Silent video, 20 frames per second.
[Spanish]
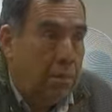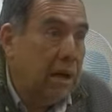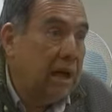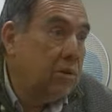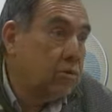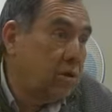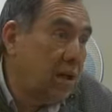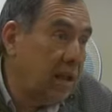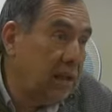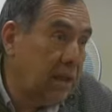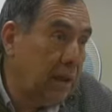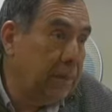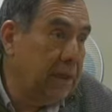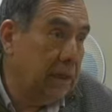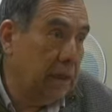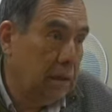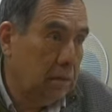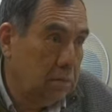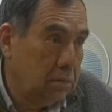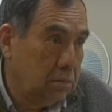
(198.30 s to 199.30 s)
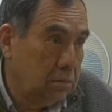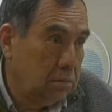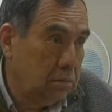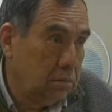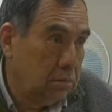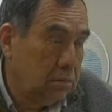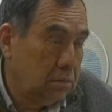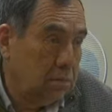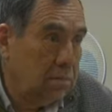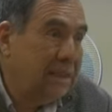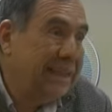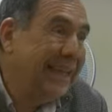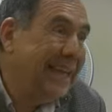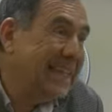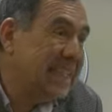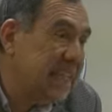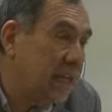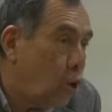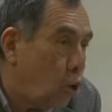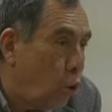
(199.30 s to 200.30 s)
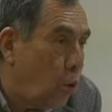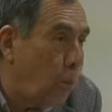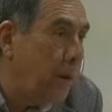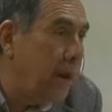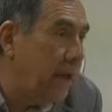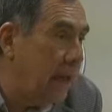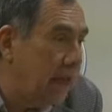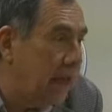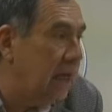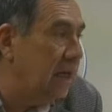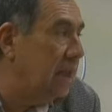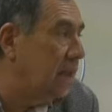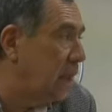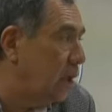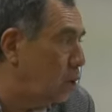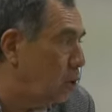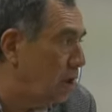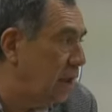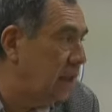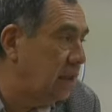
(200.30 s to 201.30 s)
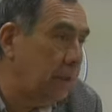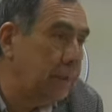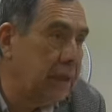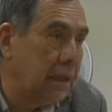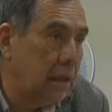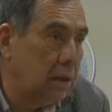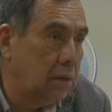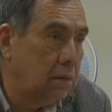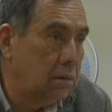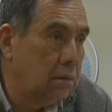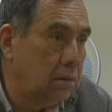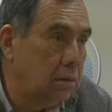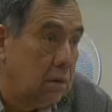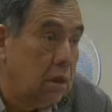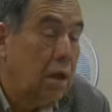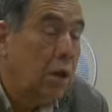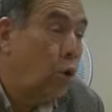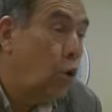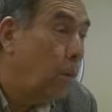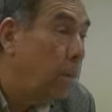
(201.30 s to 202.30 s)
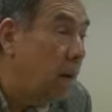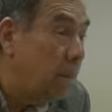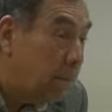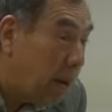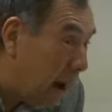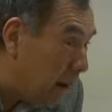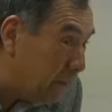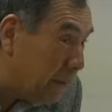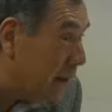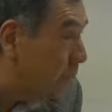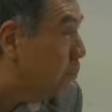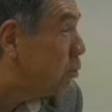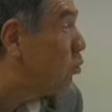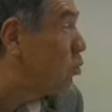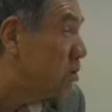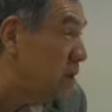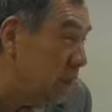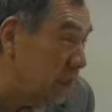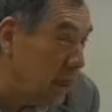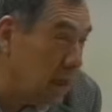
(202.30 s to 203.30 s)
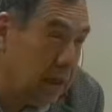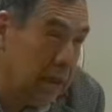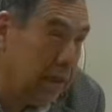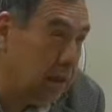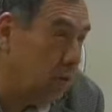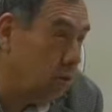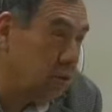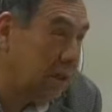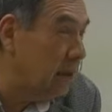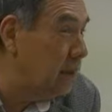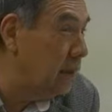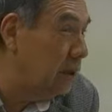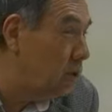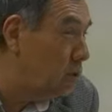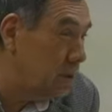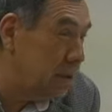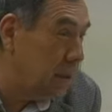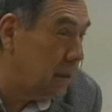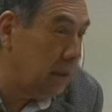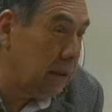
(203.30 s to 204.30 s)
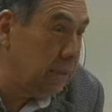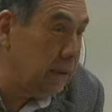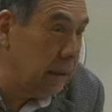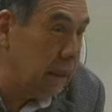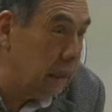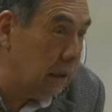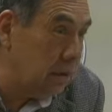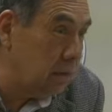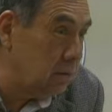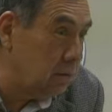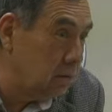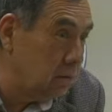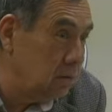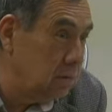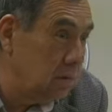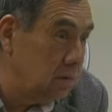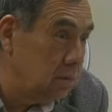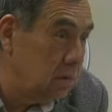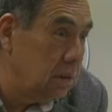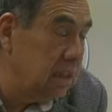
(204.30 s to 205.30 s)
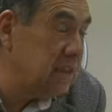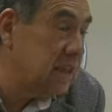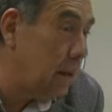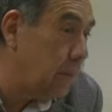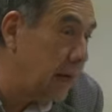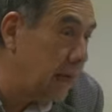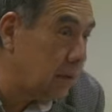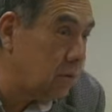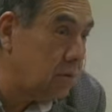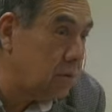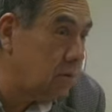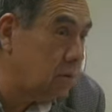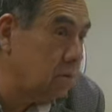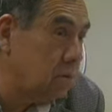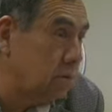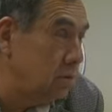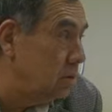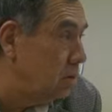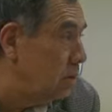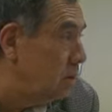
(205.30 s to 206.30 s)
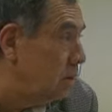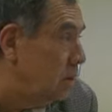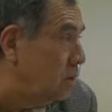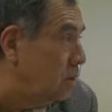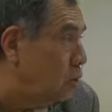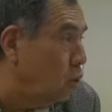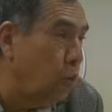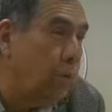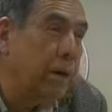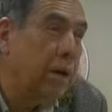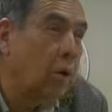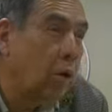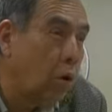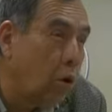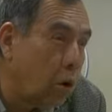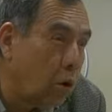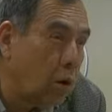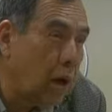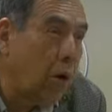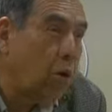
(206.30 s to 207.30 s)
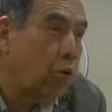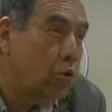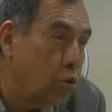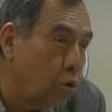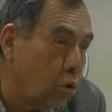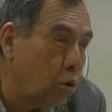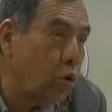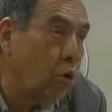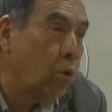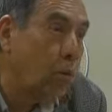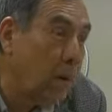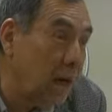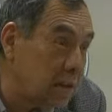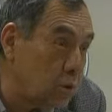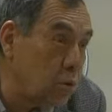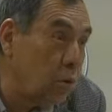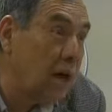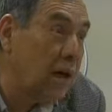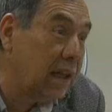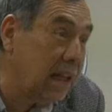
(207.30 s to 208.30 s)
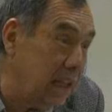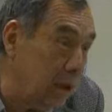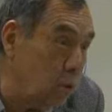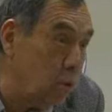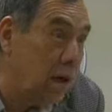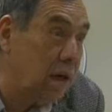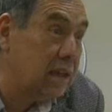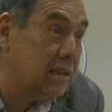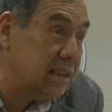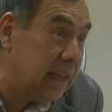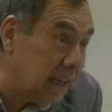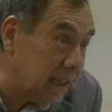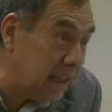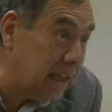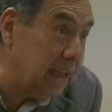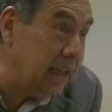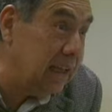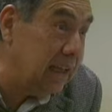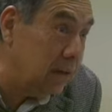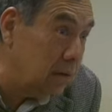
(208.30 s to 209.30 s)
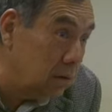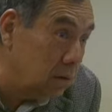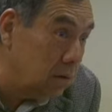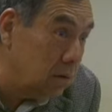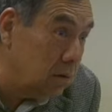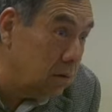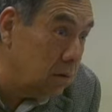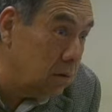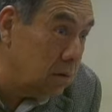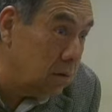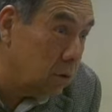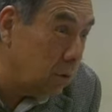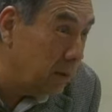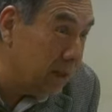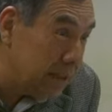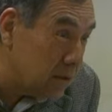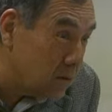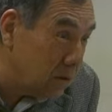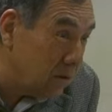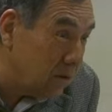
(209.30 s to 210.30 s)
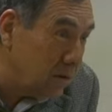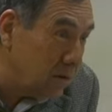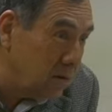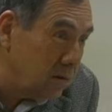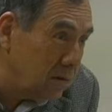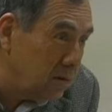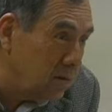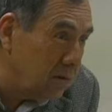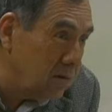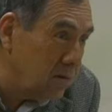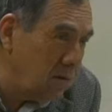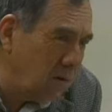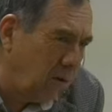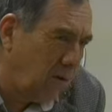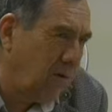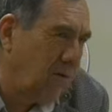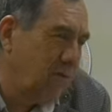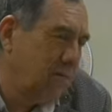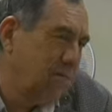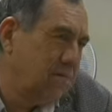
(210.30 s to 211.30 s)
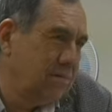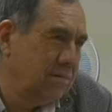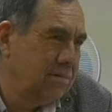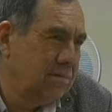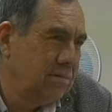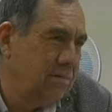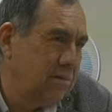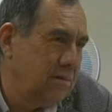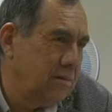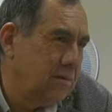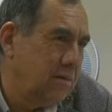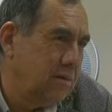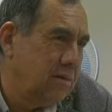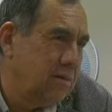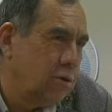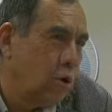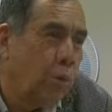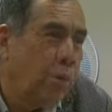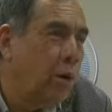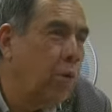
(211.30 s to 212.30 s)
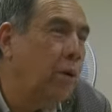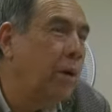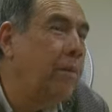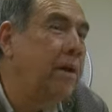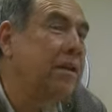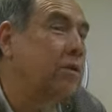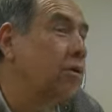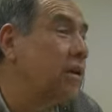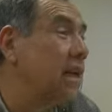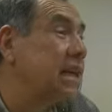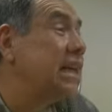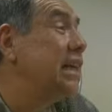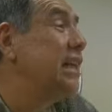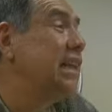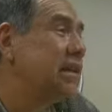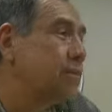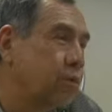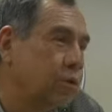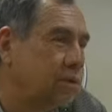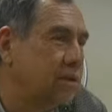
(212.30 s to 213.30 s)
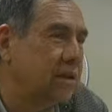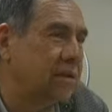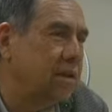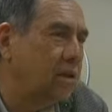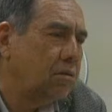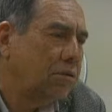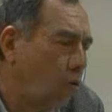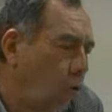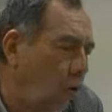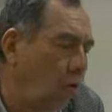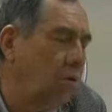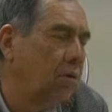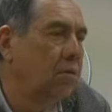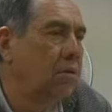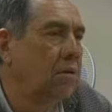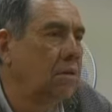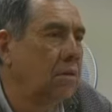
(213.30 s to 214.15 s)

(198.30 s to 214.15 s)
Vaya usted a Antamina. ¿Qué se come en el interior de Antamina? ¿Comen papa producida en los alrededores de Antamina? ¿En San Marcos? comen oca, oyuco, macho, quinoa, charqui. ¿Comen eso? No. ¿Comen huevitos de las gallinas producidas en la No.